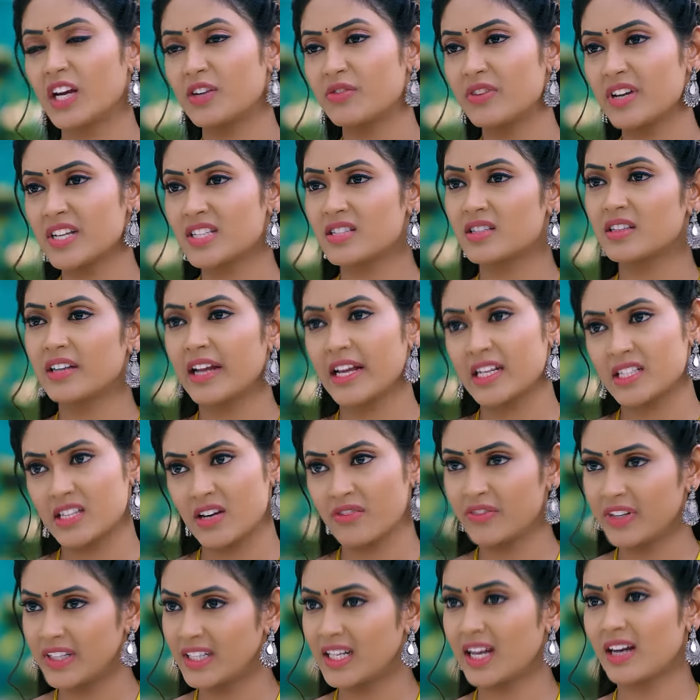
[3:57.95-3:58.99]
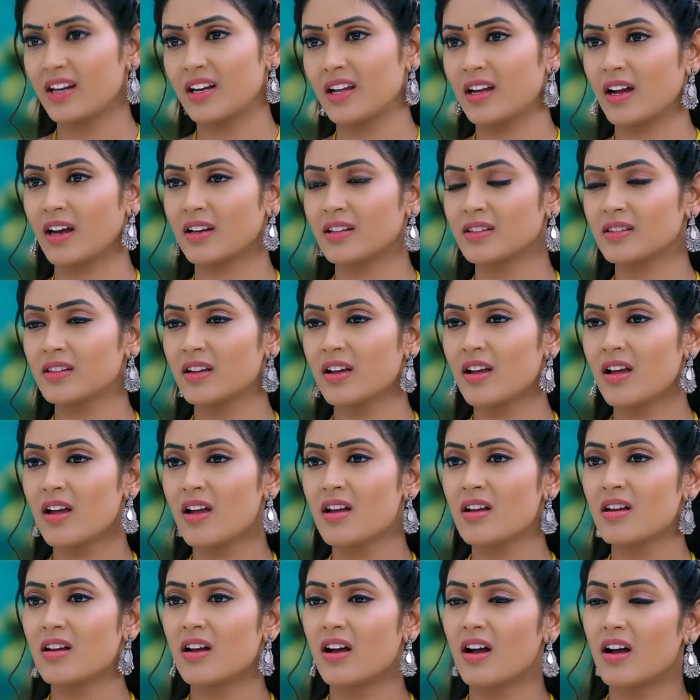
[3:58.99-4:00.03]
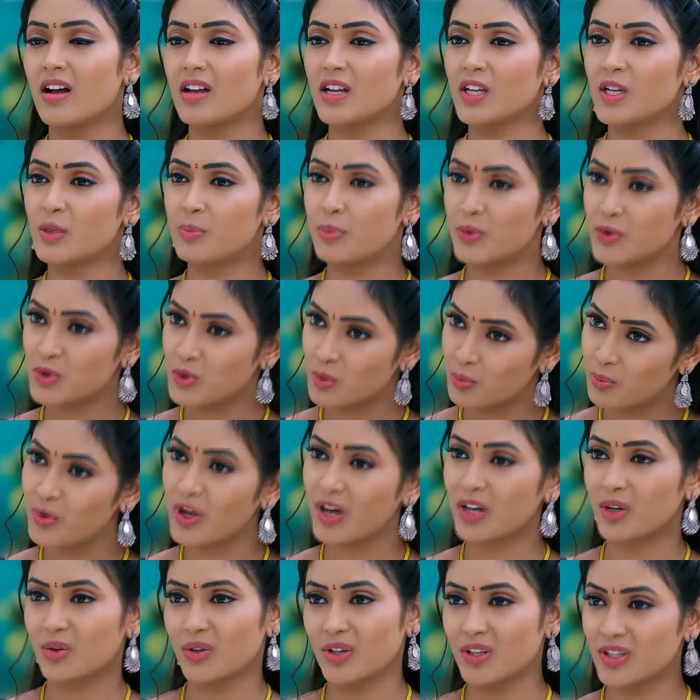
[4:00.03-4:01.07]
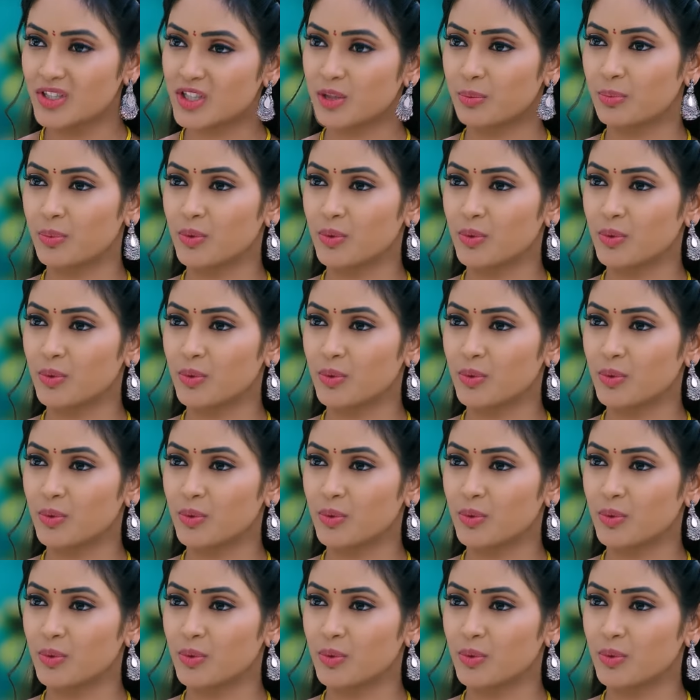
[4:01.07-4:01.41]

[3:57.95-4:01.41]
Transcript: నీ అడ్వైస్ నెక్స్ట్ టైం నేను వింటానులే కానీ ఇప్పుడు సుబ్బు ఎక్కడున్నాడు